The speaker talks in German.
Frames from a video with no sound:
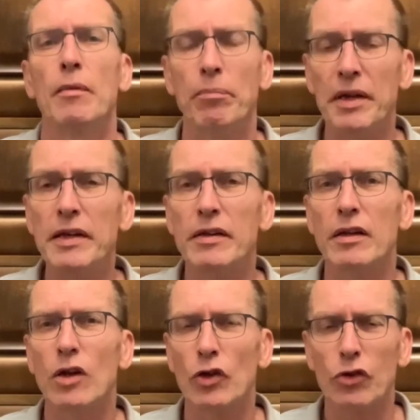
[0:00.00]

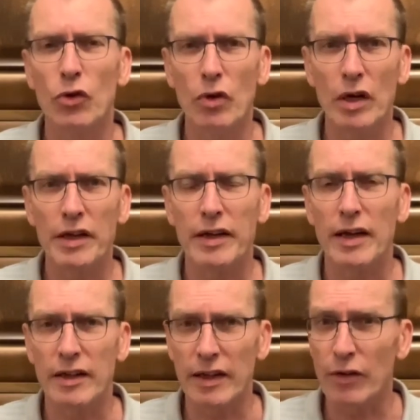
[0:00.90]
bieten natürlich
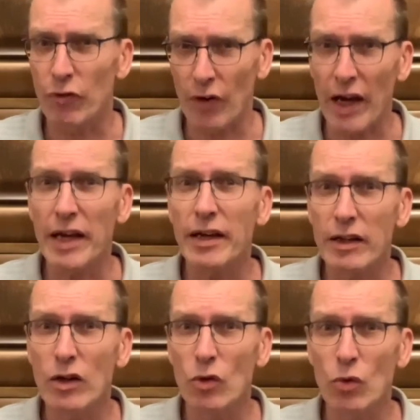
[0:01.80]
äh, die Fake
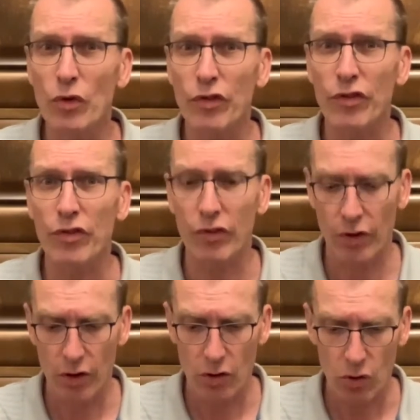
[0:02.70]
News
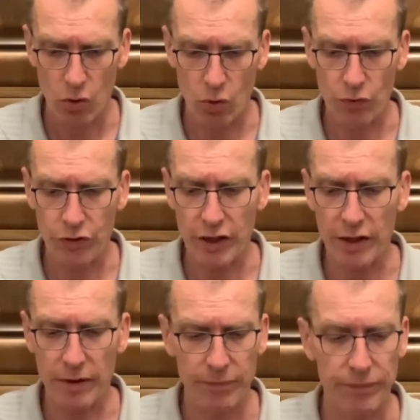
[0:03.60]
und
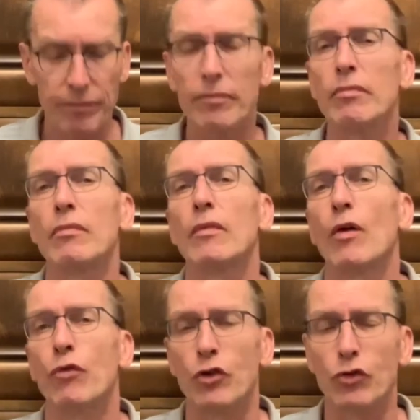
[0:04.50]
die
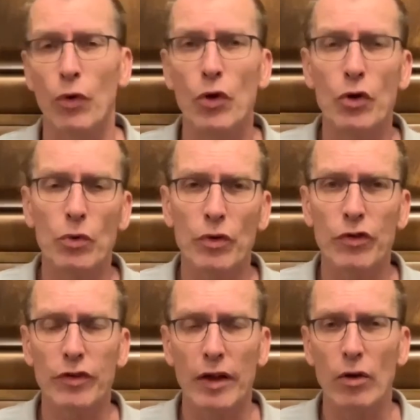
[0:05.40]

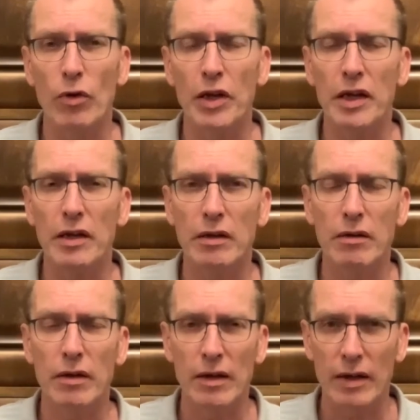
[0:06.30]

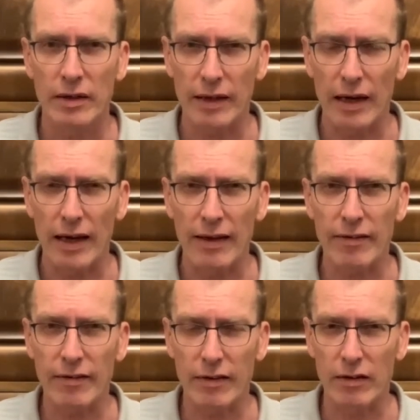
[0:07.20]
Verschwörungstheorien der
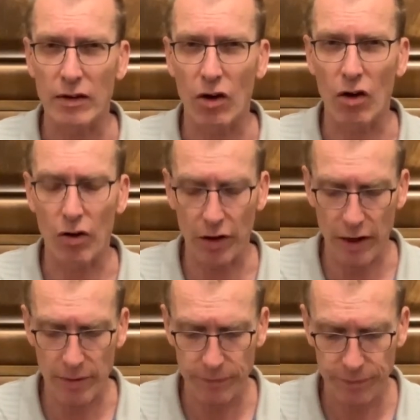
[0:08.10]
letzten
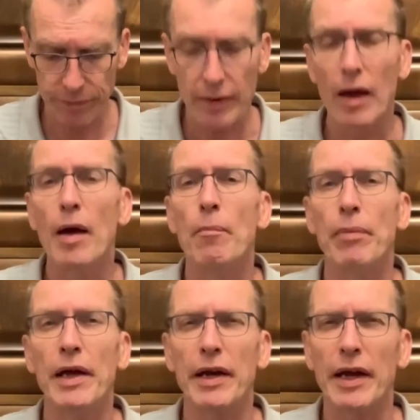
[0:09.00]
Jahre
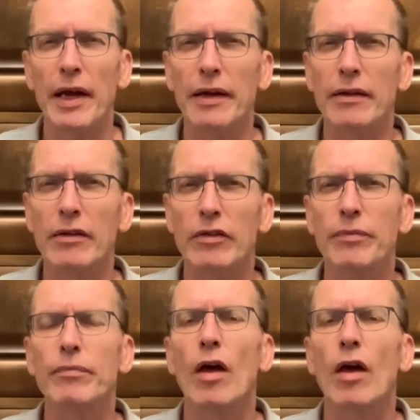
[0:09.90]
berät